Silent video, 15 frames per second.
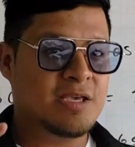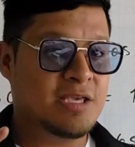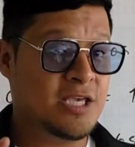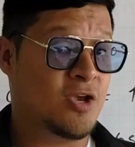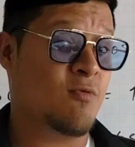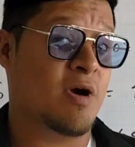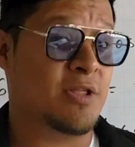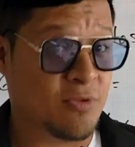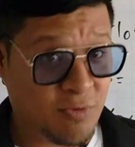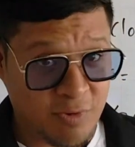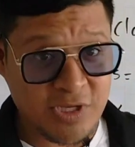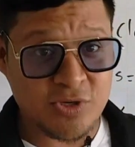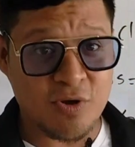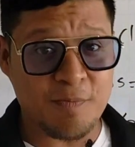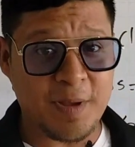Y cuando no
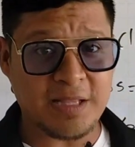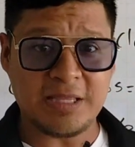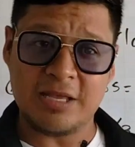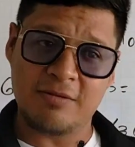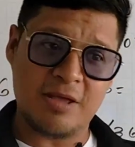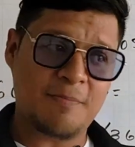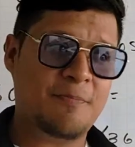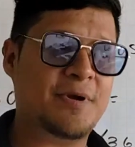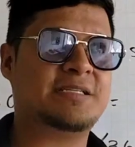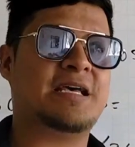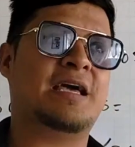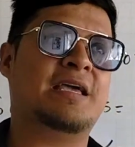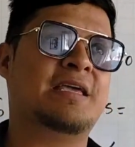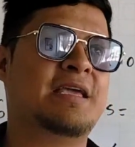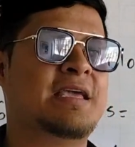es compatible, pues
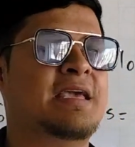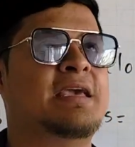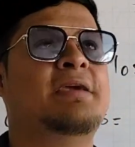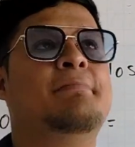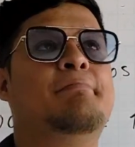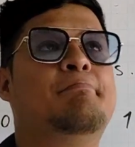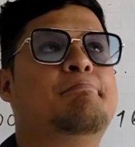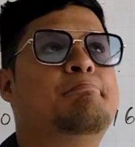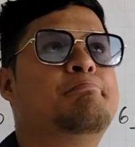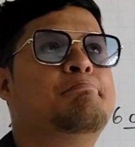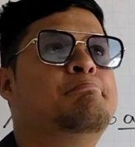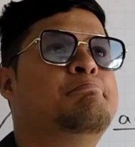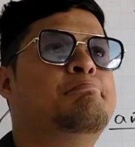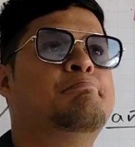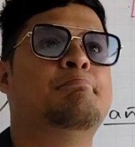hay que
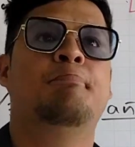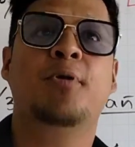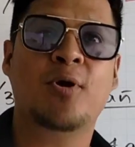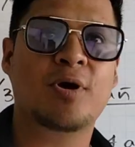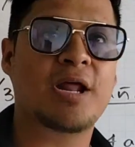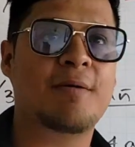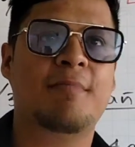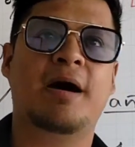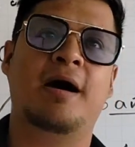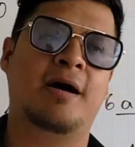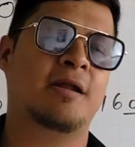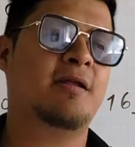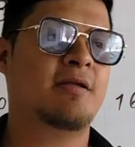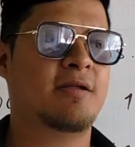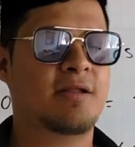mm,
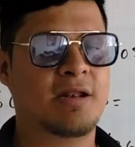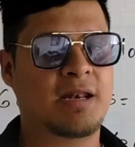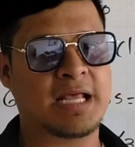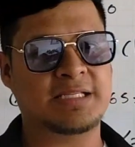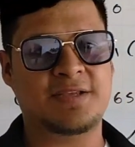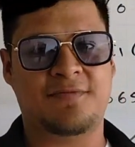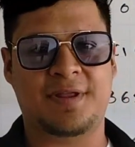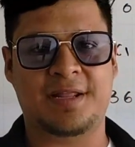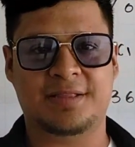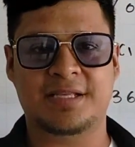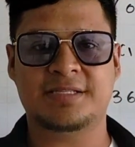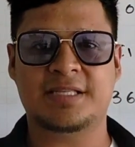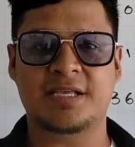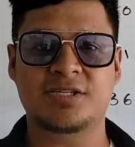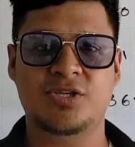programar las
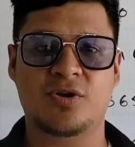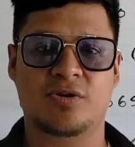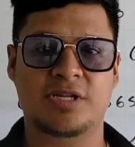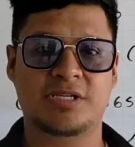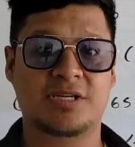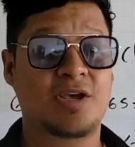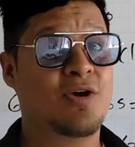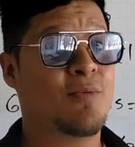diferentes tensiones,